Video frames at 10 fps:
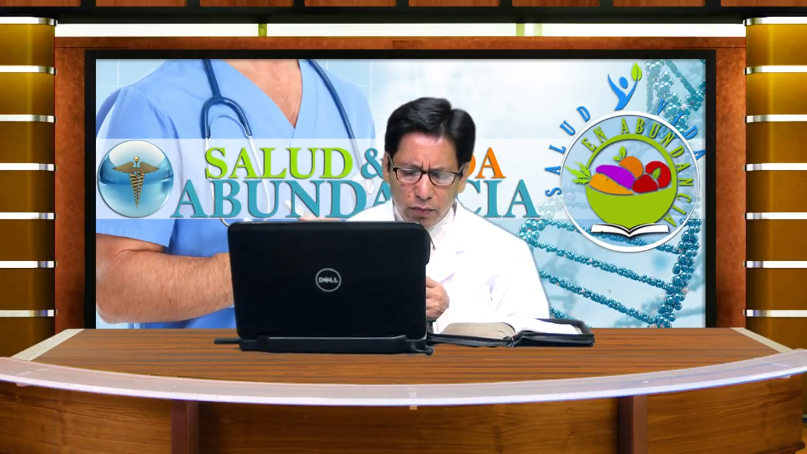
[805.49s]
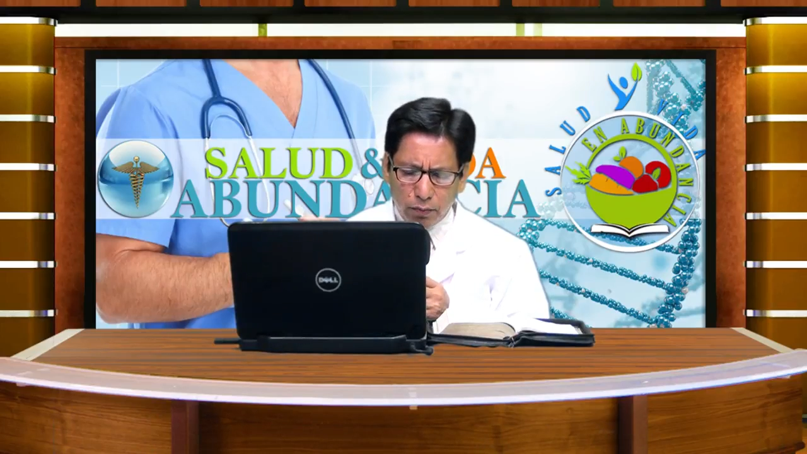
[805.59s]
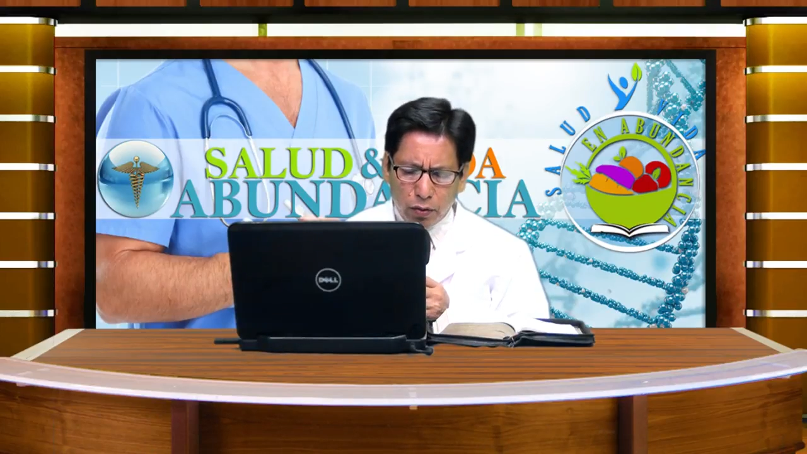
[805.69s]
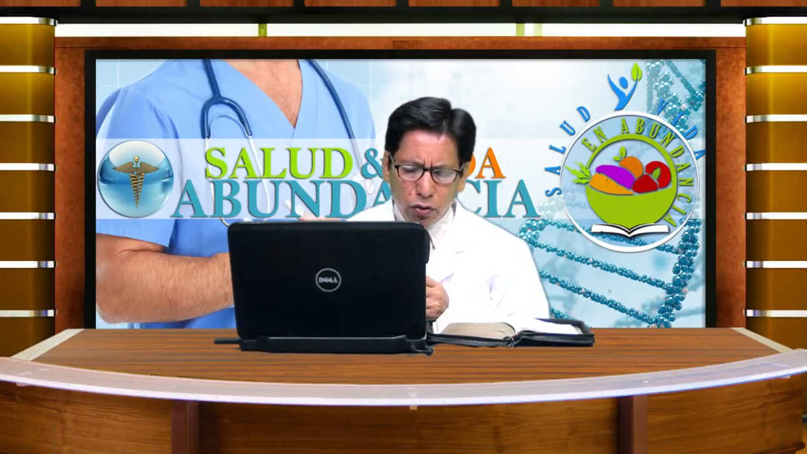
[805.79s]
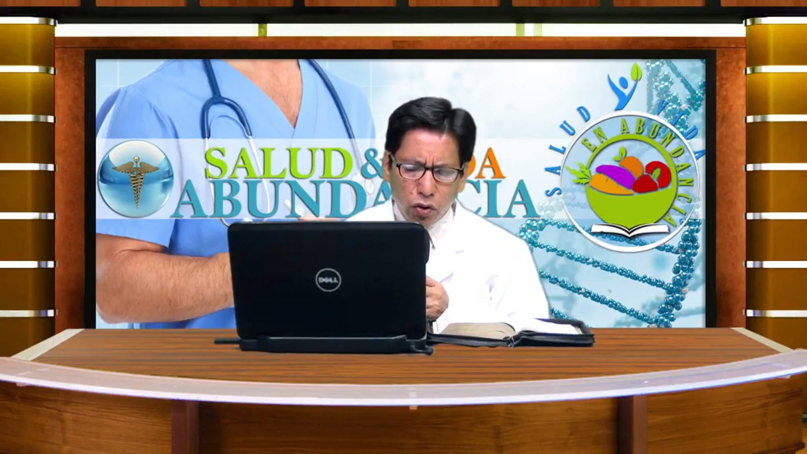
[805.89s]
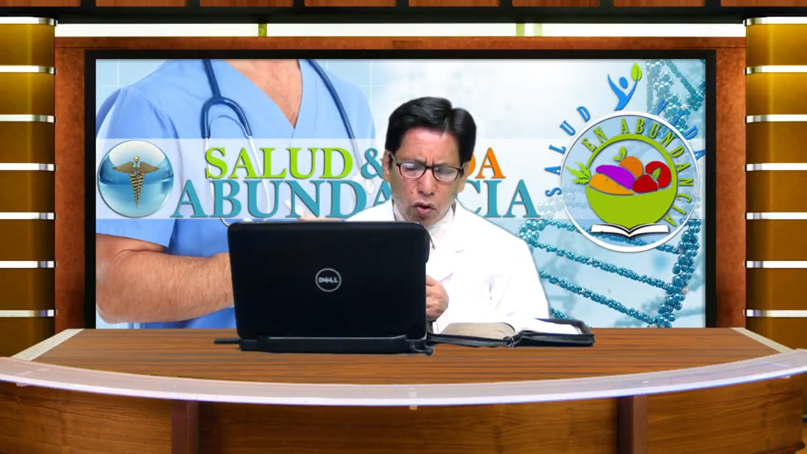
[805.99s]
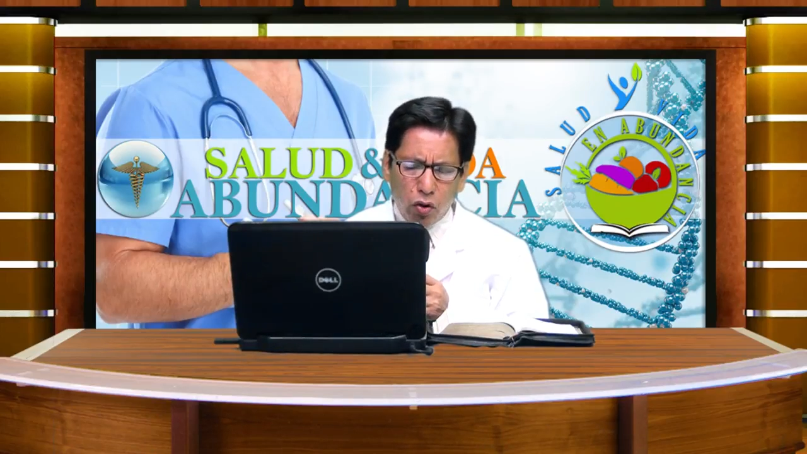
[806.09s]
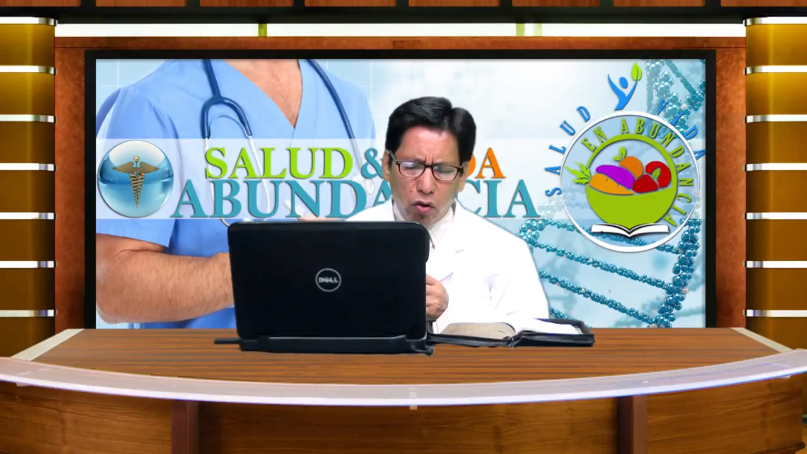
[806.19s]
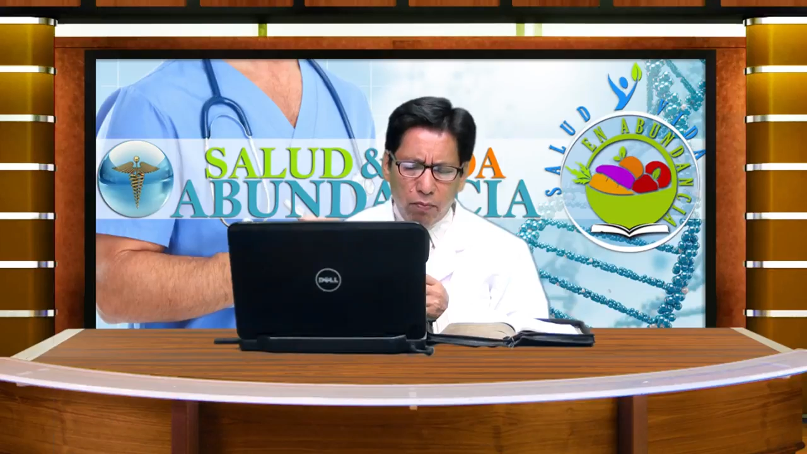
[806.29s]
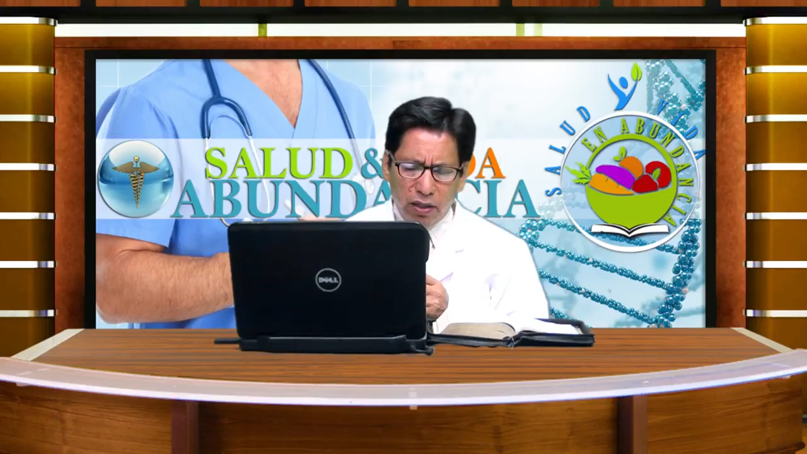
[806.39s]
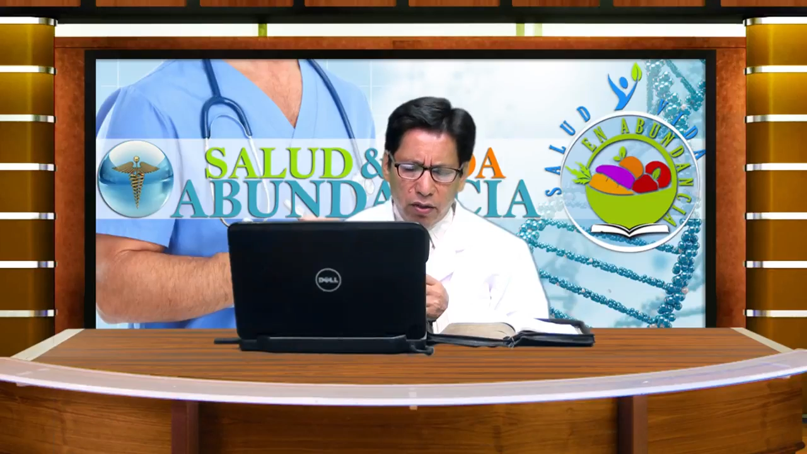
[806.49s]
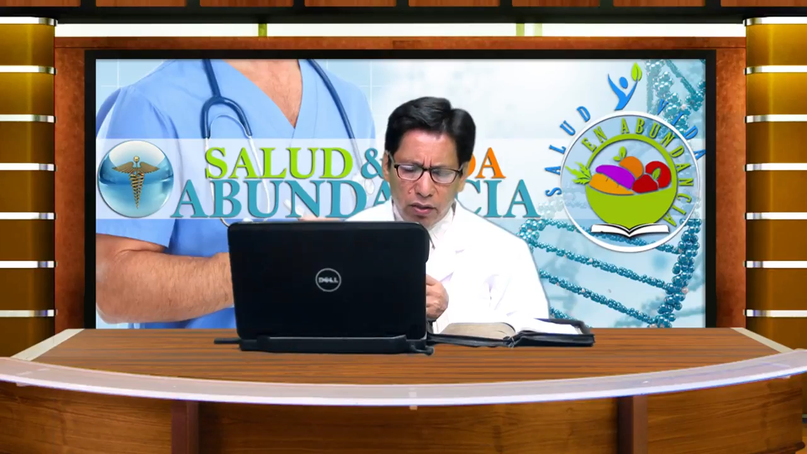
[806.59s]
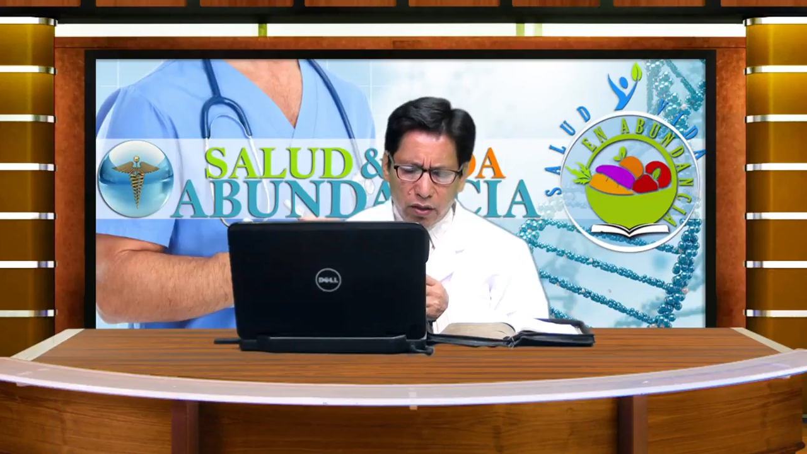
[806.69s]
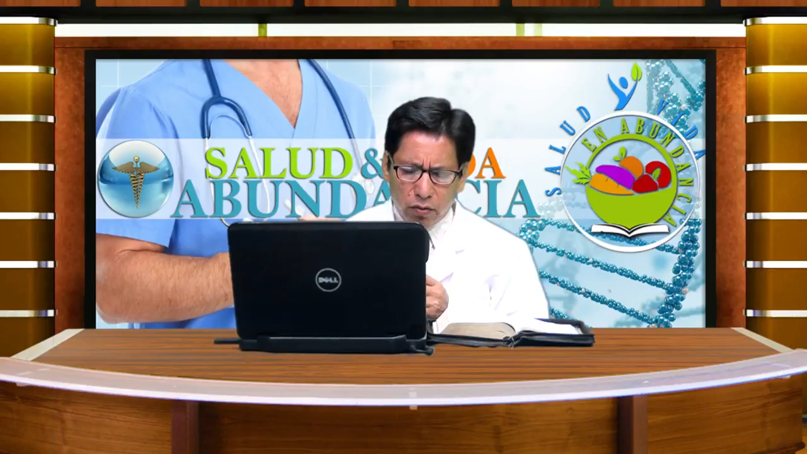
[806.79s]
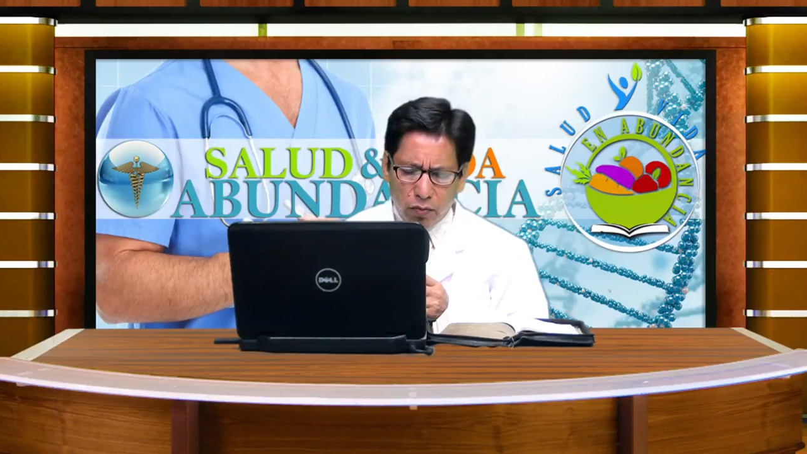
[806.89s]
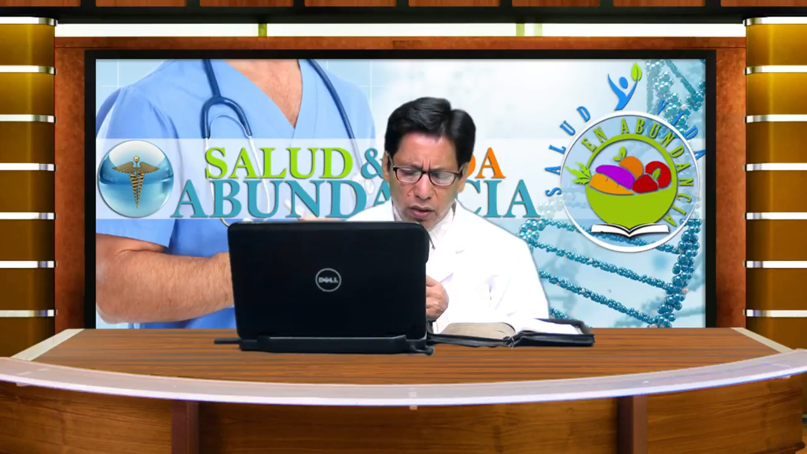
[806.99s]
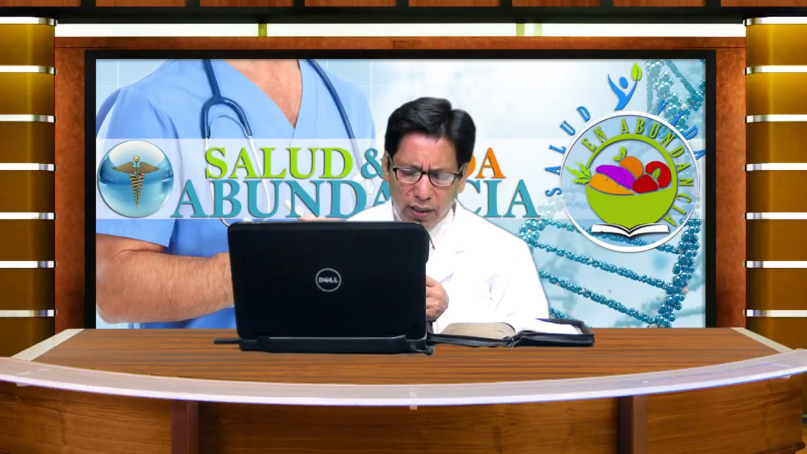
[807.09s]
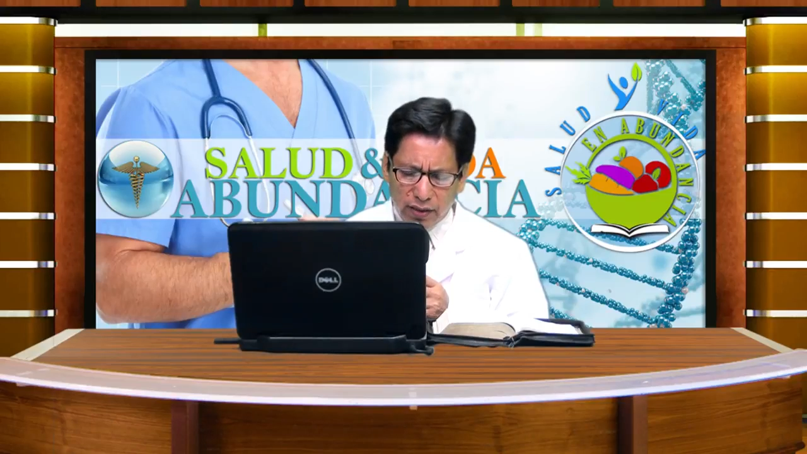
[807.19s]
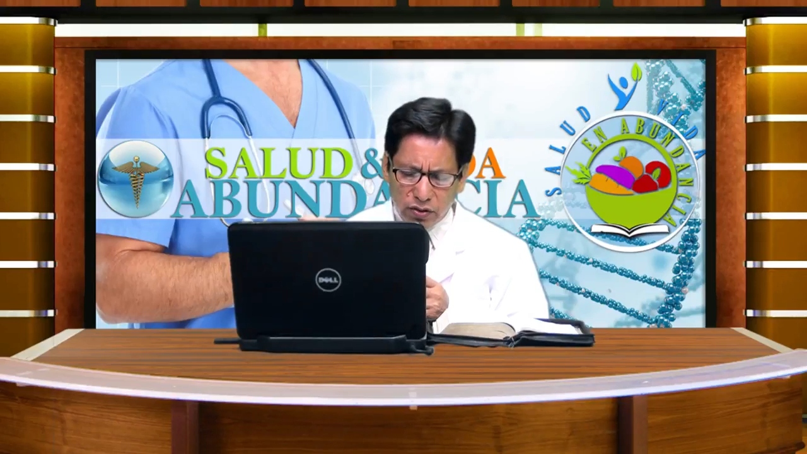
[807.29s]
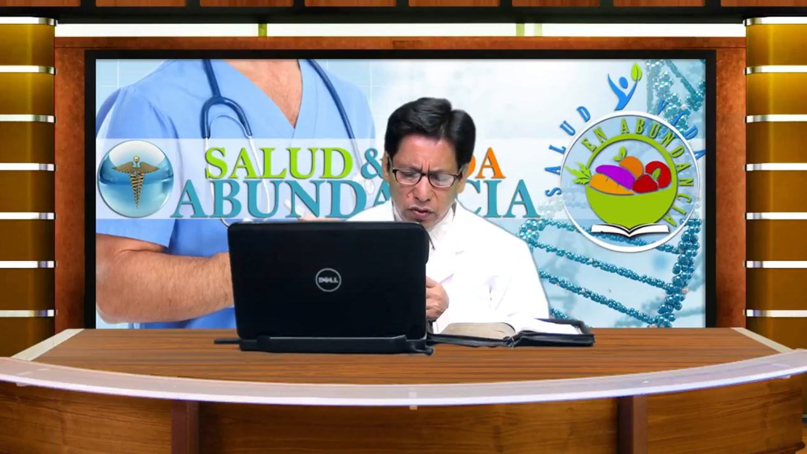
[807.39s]
por todos los medios de
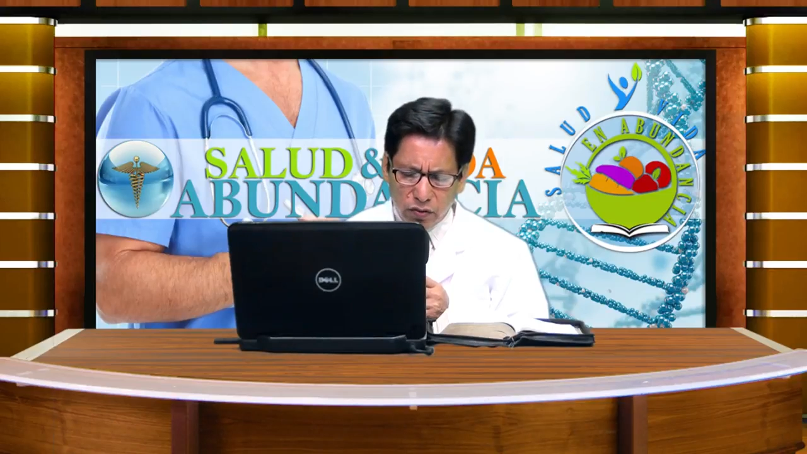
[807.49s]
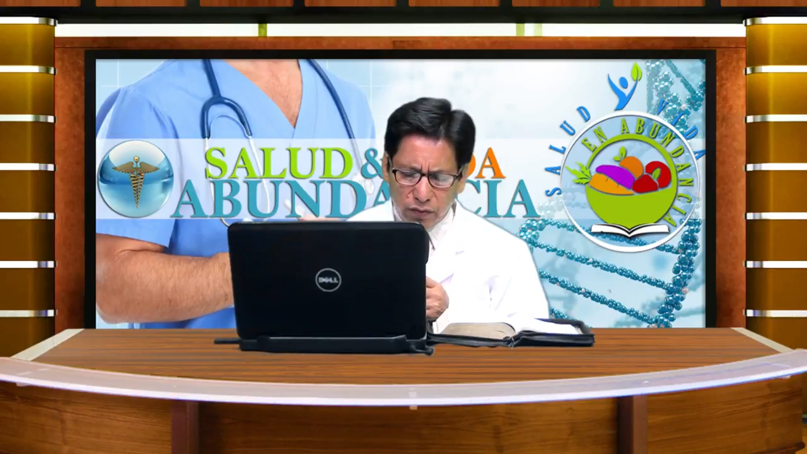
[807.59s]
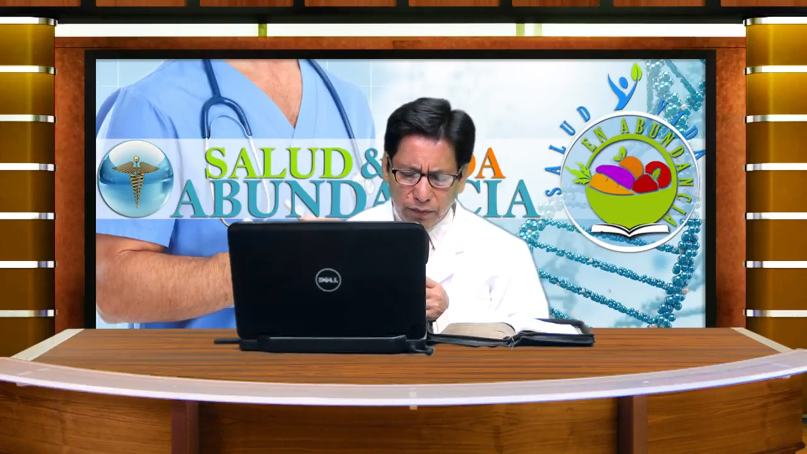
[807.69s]
comunicación.